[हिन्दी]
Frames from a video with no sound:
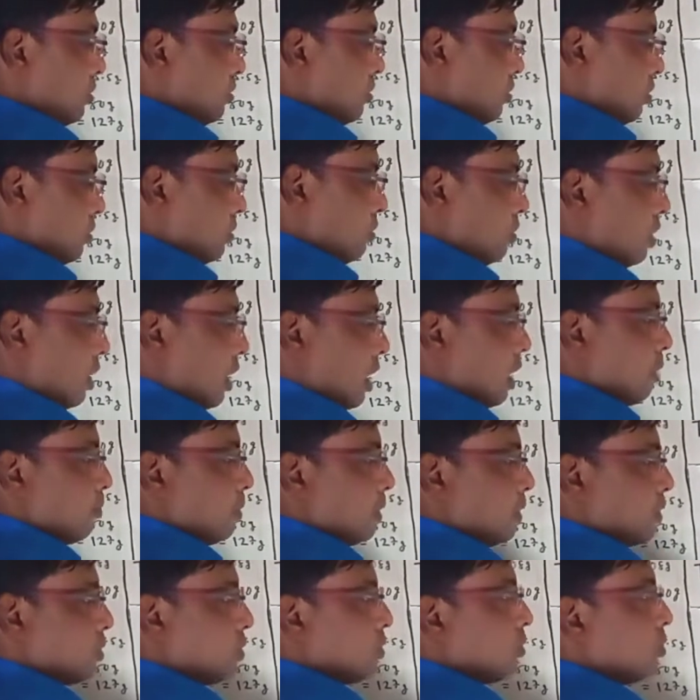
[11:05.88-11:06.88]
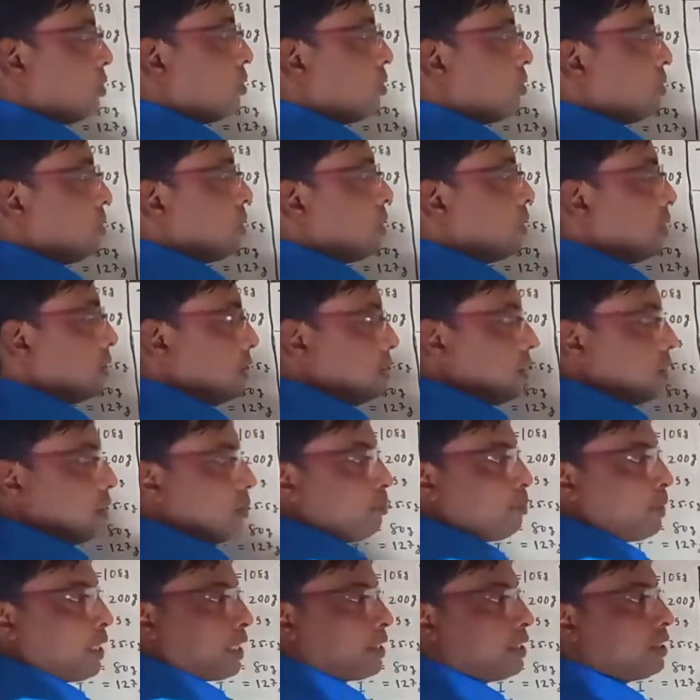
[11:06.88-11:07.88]
तो आप इसको
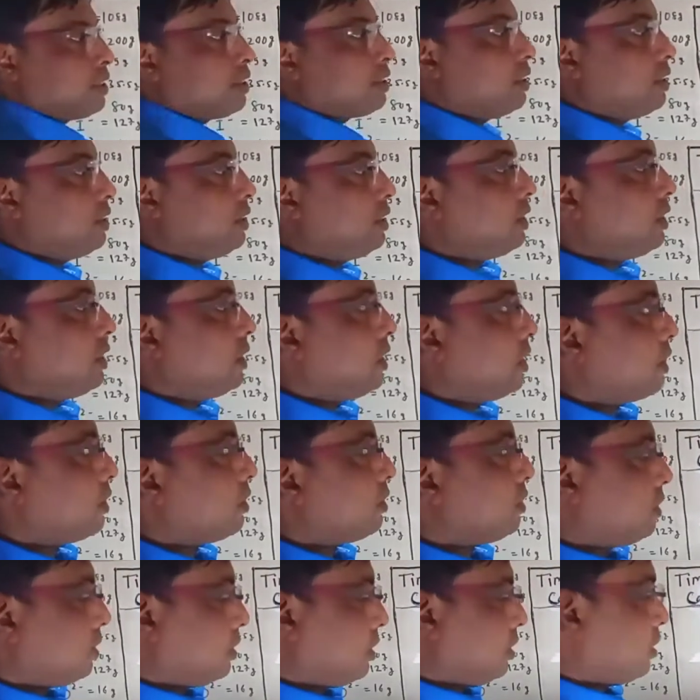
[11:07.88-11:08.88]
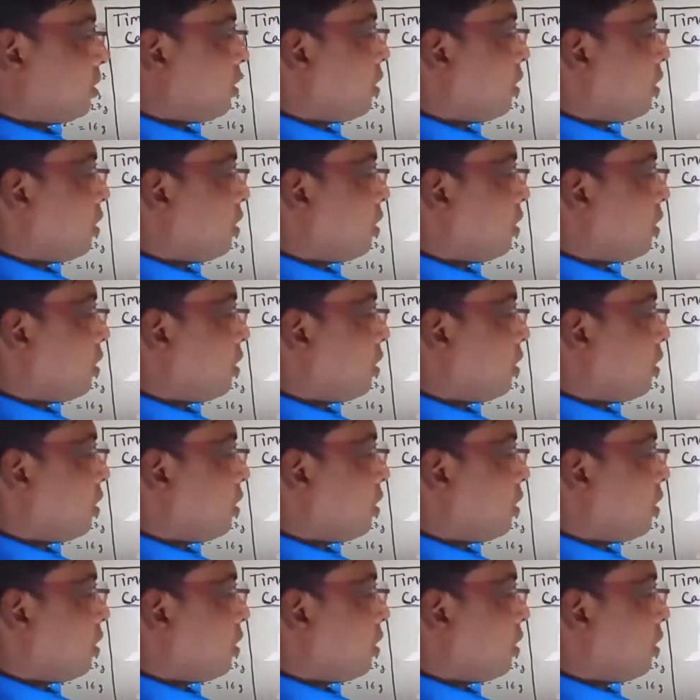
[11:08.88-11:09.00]
प्रैक्टिस कीजिए एक चीज़